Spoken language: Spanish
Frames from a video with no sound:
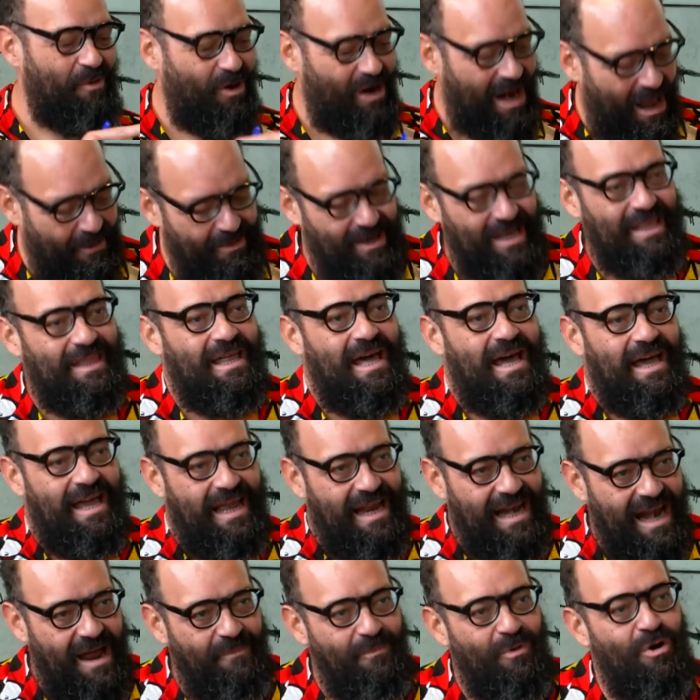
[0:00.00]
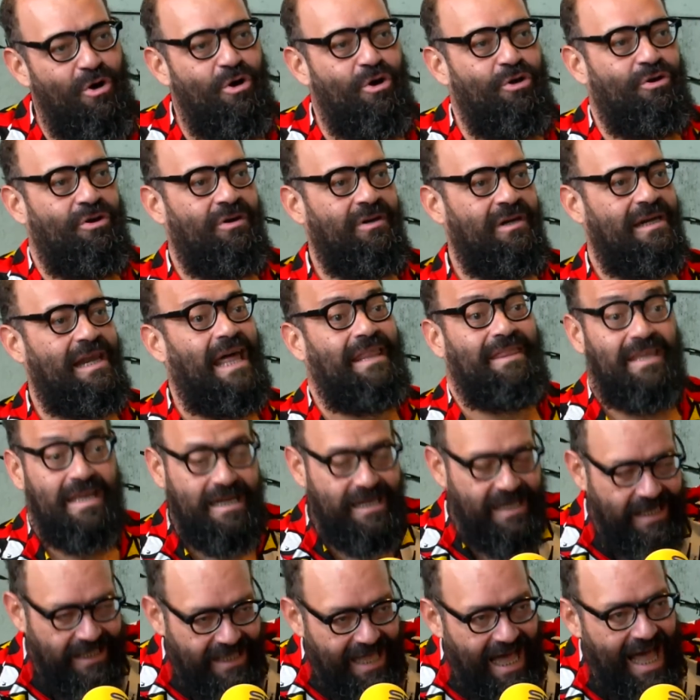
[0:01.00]
la vida, el amor, la
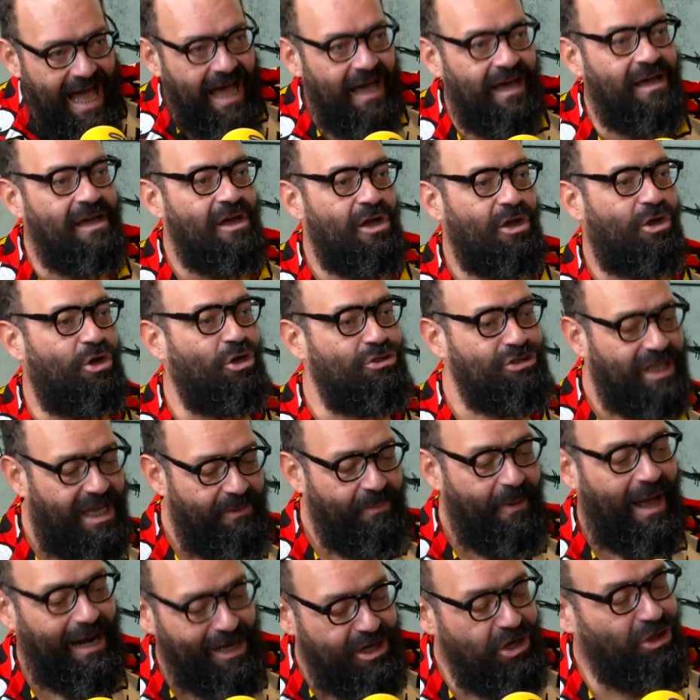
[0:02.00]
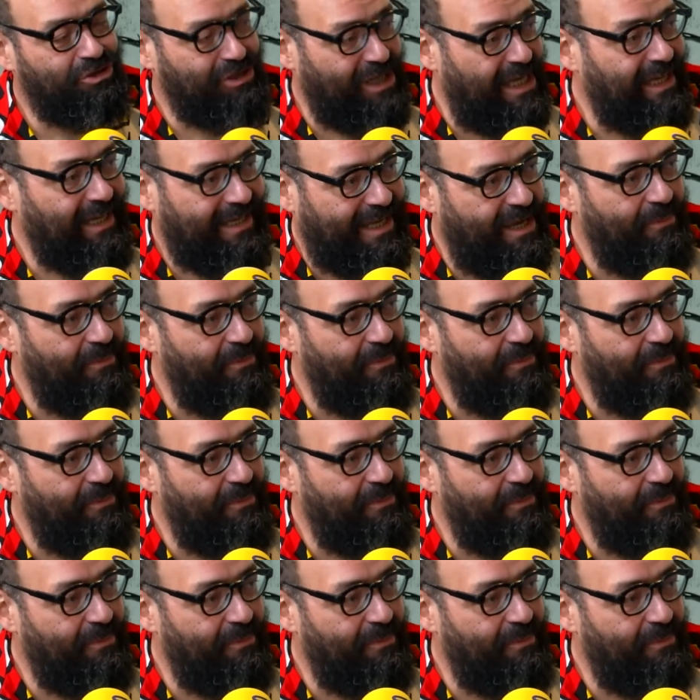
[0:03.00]
dignidad, cosas valiosas que